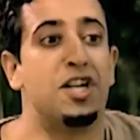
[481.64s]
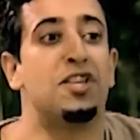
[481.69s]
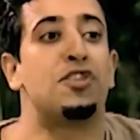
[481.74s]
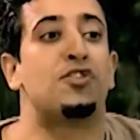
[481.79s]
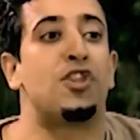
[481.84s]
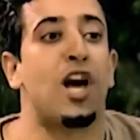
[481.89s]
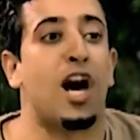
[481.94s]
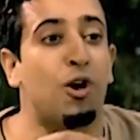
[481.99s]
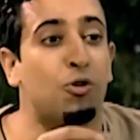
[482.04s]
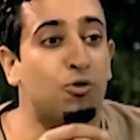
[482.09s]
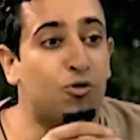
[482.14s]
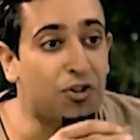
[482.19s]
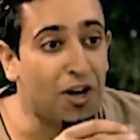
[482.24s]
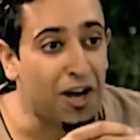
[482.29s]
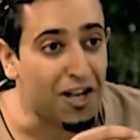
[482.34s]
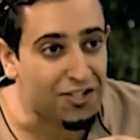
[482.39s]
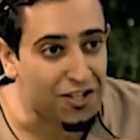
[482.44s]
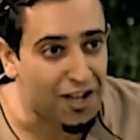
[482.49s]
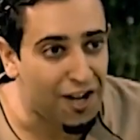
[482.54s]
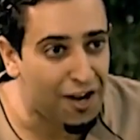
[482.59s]
أنت حط
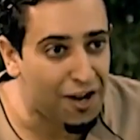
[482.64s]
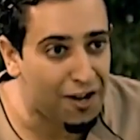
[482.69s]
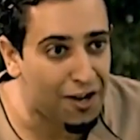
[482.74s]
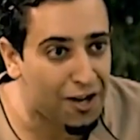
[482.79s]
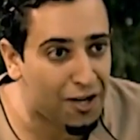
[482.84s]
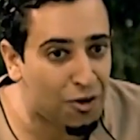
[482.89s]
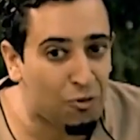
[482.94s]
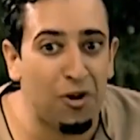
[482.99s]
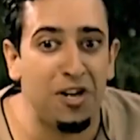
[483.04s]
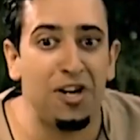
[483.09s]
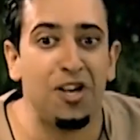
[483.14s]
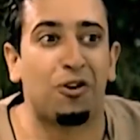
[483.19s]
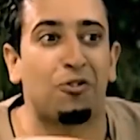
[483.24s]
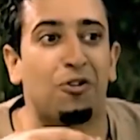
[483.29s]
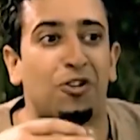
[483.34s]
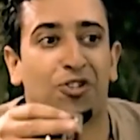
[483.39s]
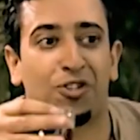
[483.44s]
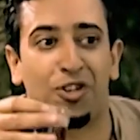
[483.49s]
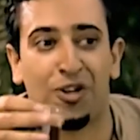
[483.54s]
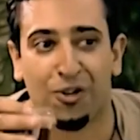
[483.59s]
أسعارك واللي
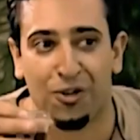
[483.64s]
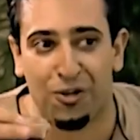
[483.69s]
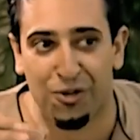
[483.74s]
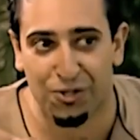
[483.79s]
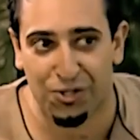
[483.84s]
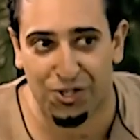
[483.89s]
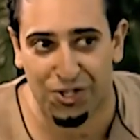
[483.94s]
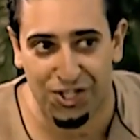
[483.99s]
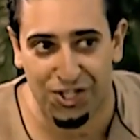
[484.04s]
يخش يخش